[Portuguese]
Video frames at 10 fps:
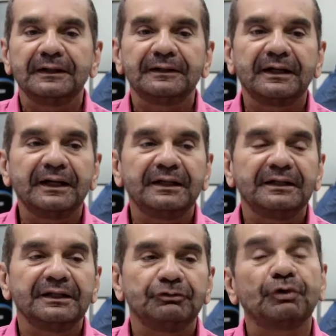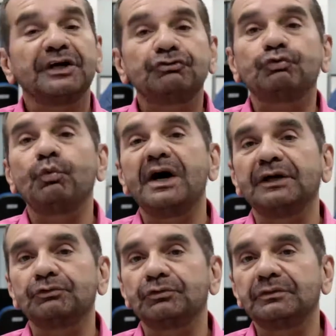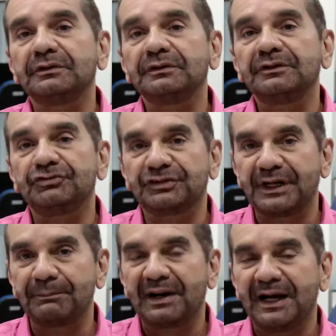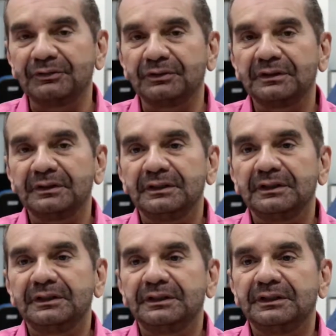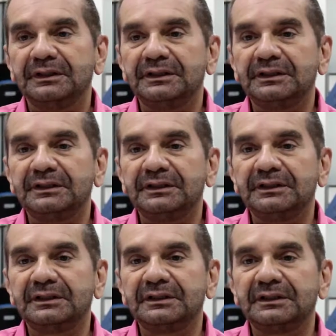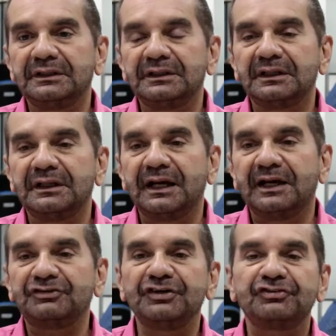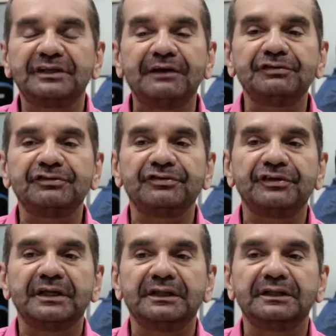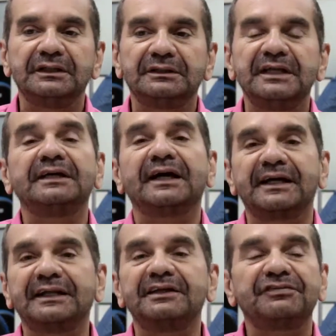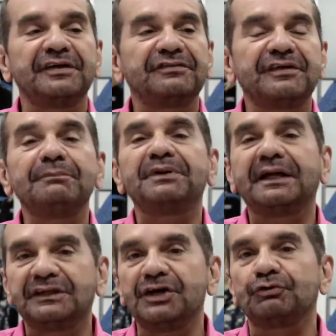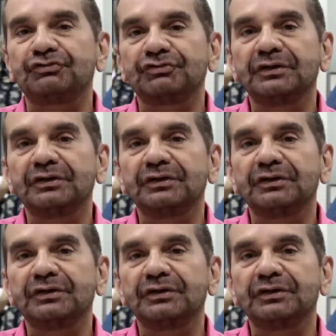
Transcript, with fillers: né? durante um ano de trabalho. E a gente deve dizer que tem que agradecer sempre a Deus,